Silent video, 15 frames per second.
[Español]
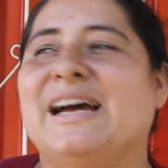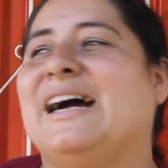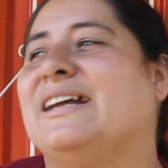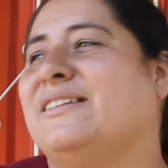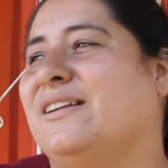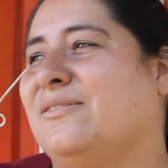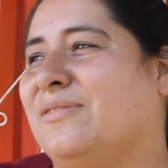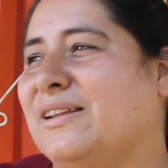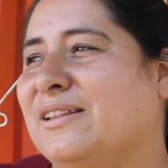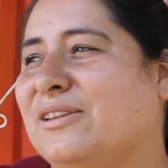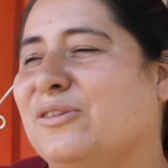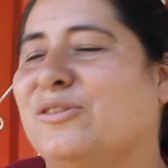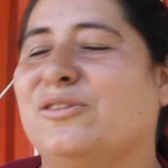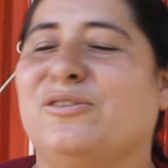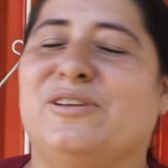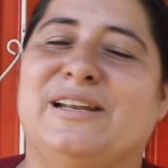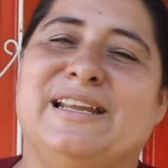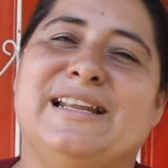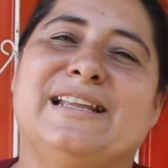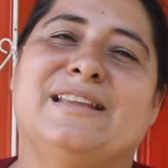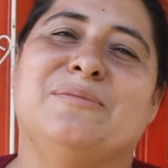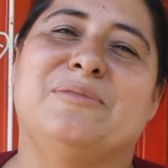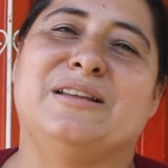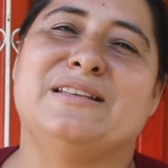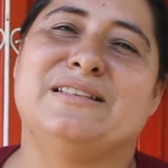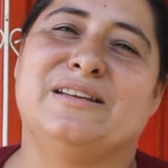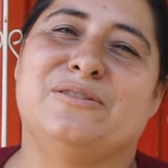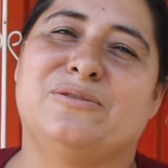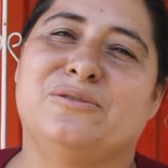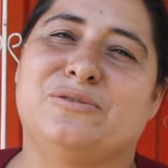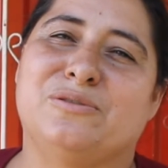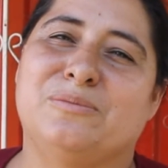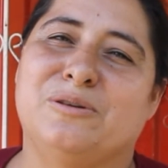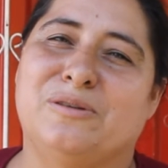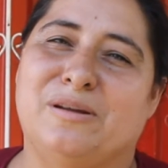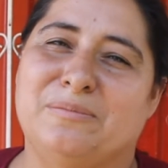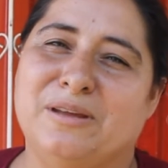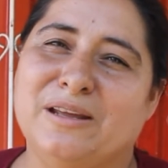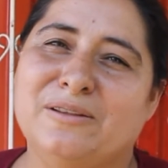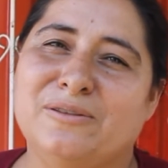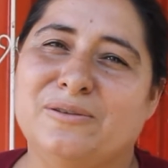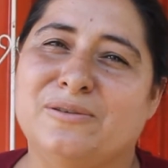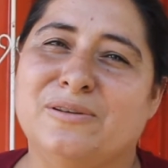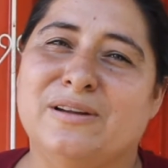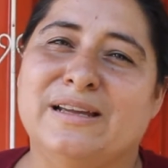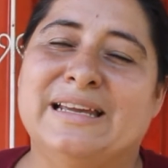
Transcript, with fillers: Allá al frente donde doña Elena también hicieron otro mejoramiento,